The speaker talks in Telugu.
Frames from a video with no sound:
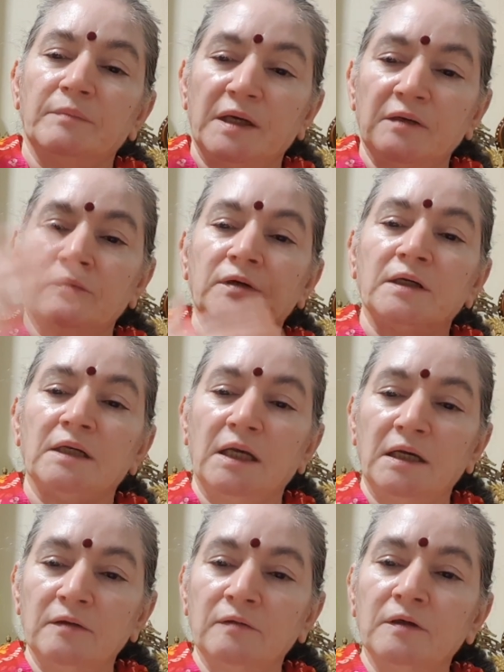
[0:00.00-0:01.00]
మేము కూడా
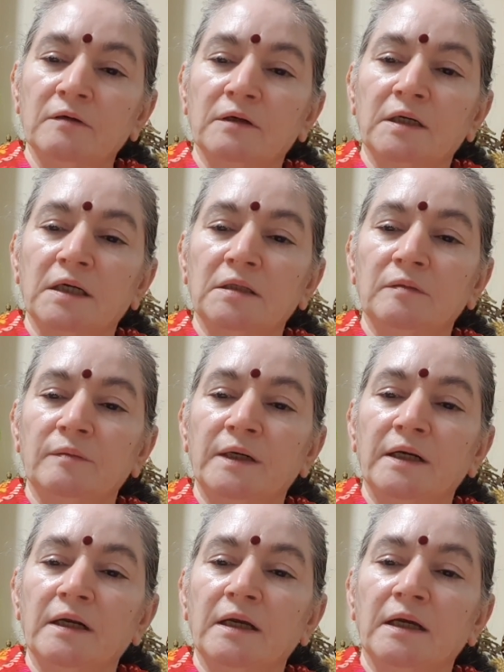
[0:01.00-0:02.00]
నేను కూడా ఒక రైతు
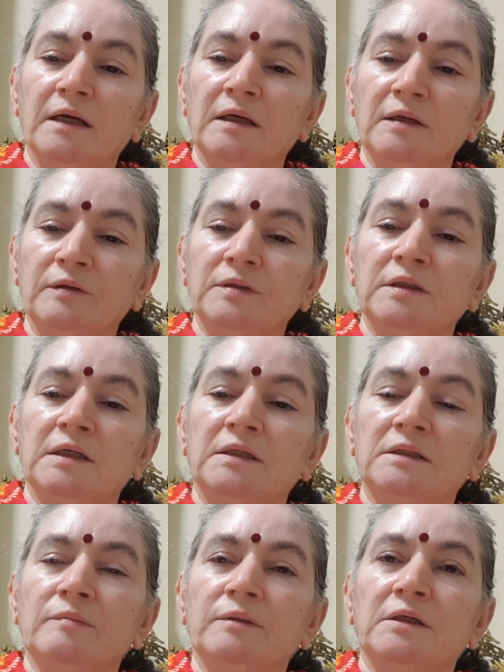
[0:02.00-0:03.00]
బిడ్డనే ఈరోజు నేను
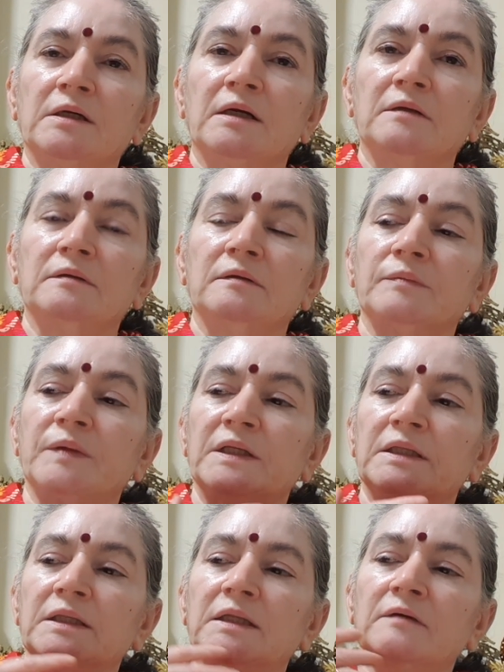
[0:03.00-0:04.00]
చెప్తున్నాను
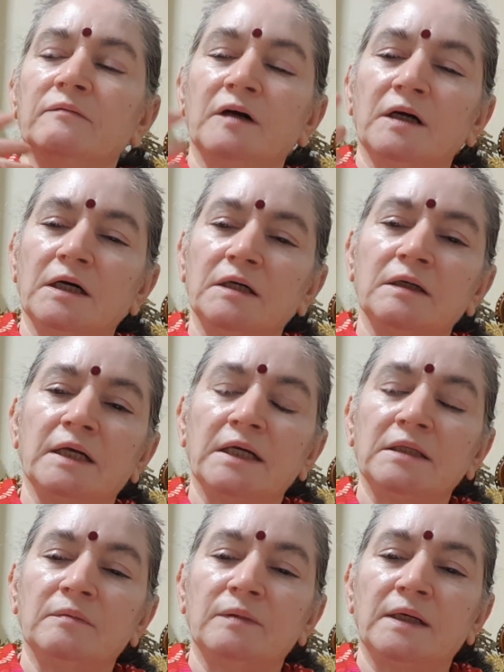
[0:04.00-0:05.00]
ప్రతి ఒక్కరూ
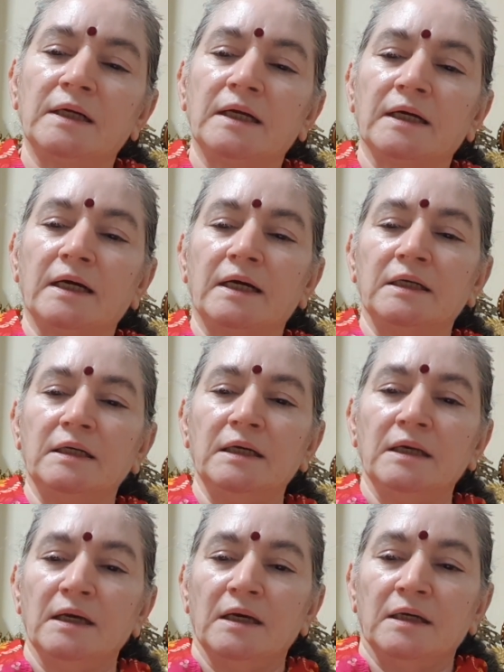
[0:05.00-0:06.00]
రైతు బిడ్డలే కానీ
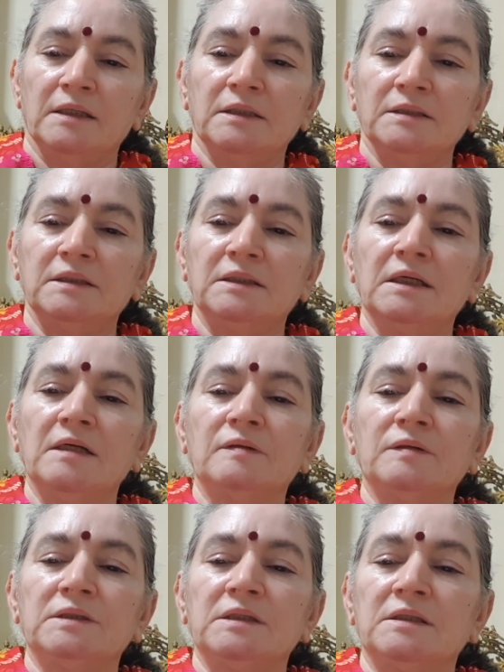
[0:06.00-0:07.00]
సిటీలకు
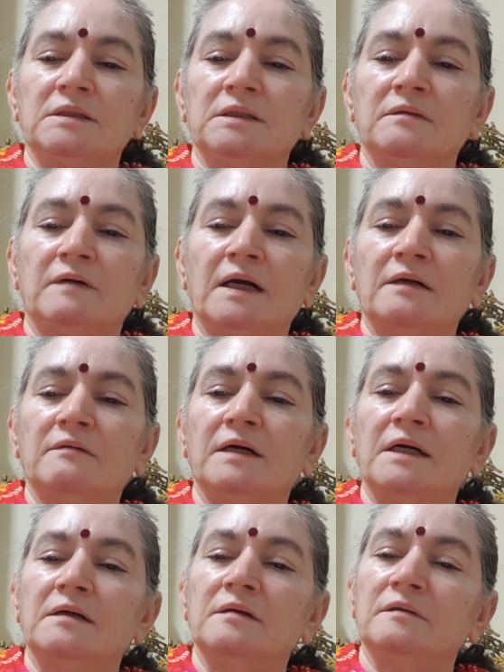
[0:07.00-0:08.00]
వచ్చేసి వాళ్ళు
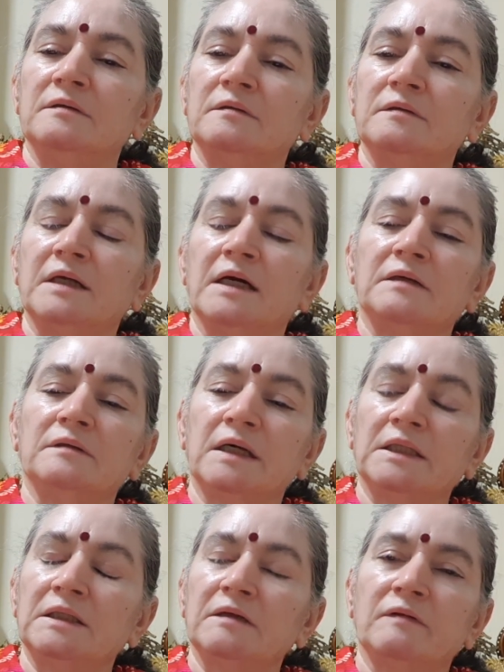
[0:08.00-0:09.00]
వాళ్ళు ఉన్నారు
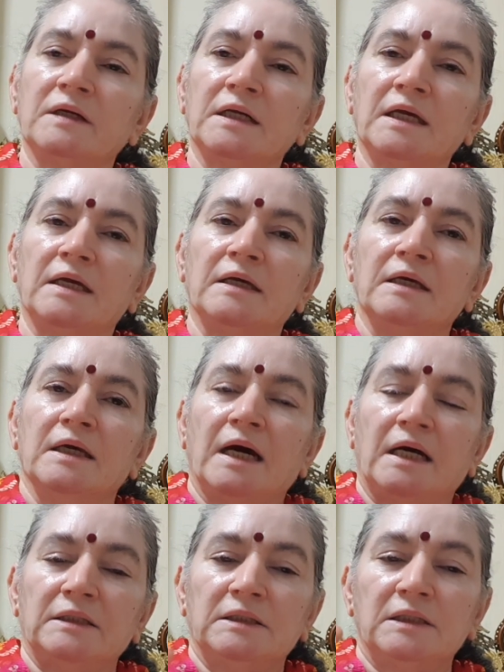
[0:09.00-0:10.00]
అంతవరకే
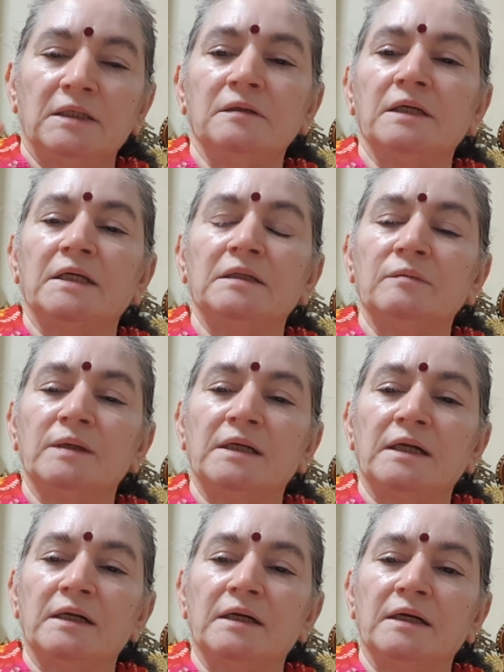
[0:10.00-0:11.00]
అందరూ రైతు
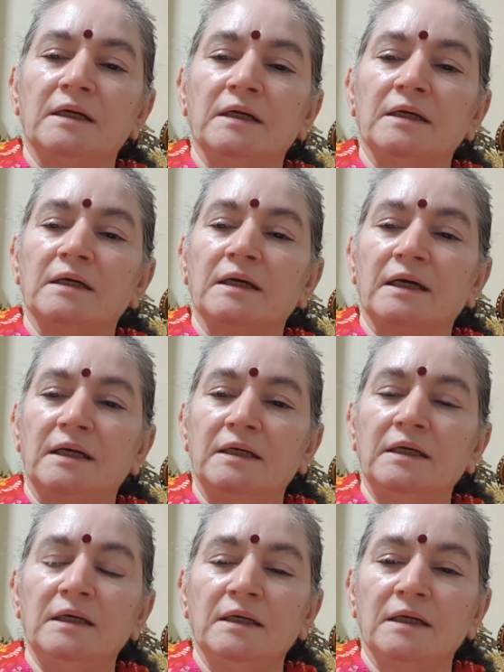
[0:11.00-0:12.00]
బిడ్డలేనండి
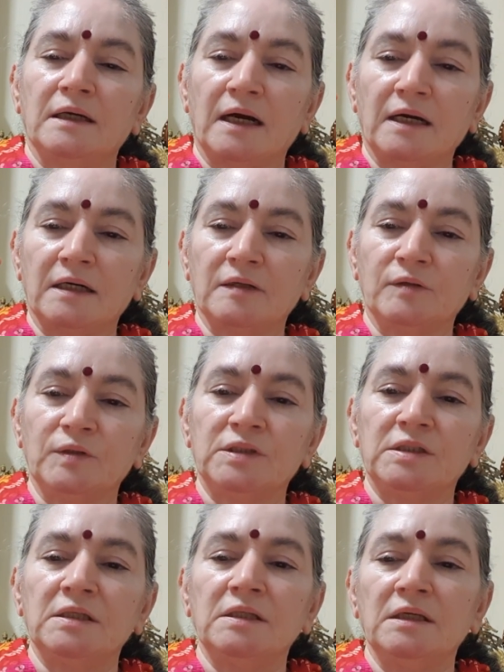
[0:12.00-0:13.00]
కానీ అక్కడికి
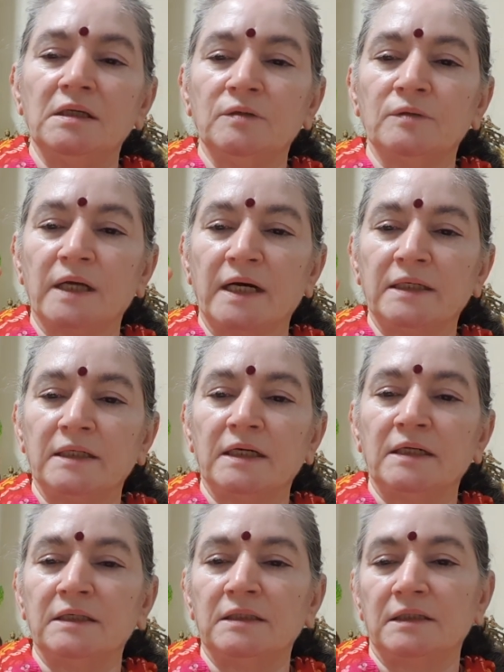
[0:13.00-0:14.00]
వచ్చింది నువ్వు
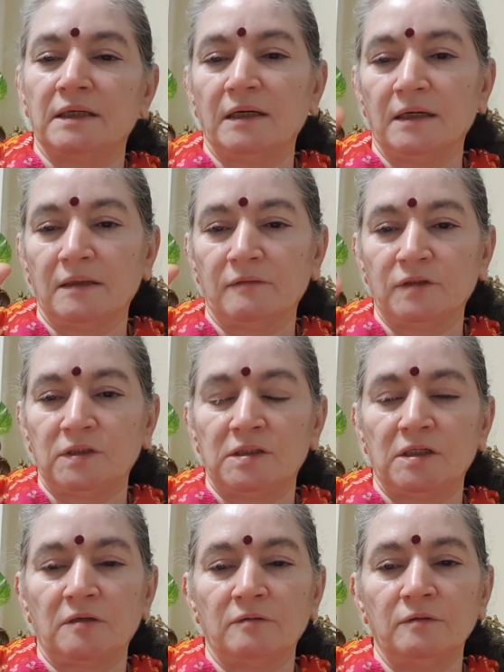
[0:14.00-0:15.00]
కంటెంట్గా
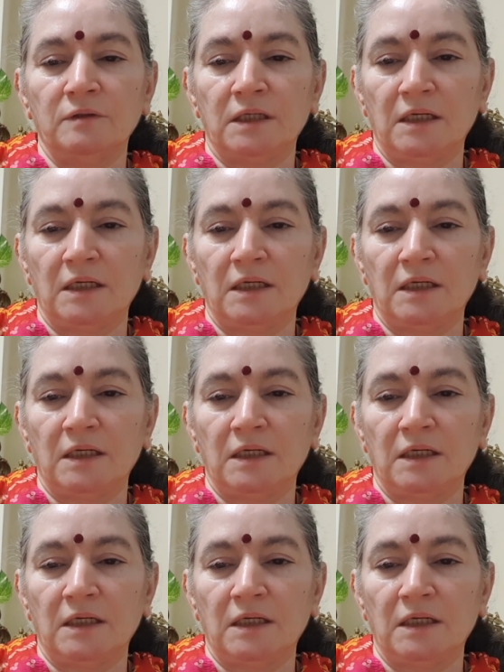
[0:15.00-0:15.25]
వచ్చావు